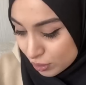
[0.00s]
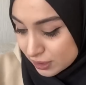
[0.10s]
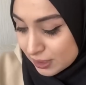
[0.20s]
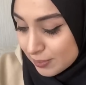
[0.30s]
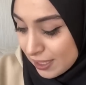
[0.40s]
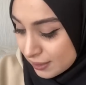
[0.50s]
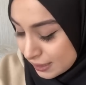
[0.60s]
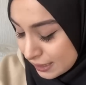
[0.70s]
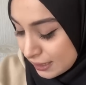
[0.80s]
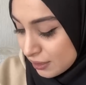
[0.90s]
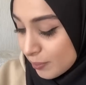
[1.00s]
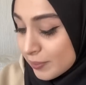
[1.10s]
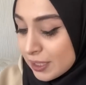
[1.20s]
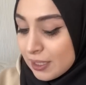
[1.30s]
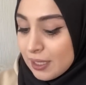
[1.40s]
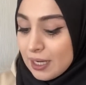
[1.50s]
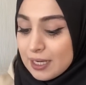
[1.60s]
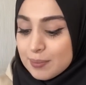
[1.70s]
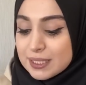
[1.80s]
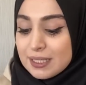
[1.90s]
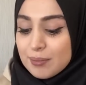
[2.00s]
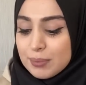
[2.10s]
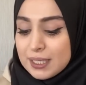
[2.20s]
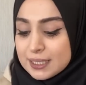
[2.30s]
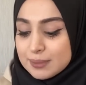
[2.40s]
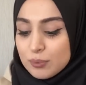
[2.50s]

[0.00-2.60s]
arada ben denedim. Hani mesela bazı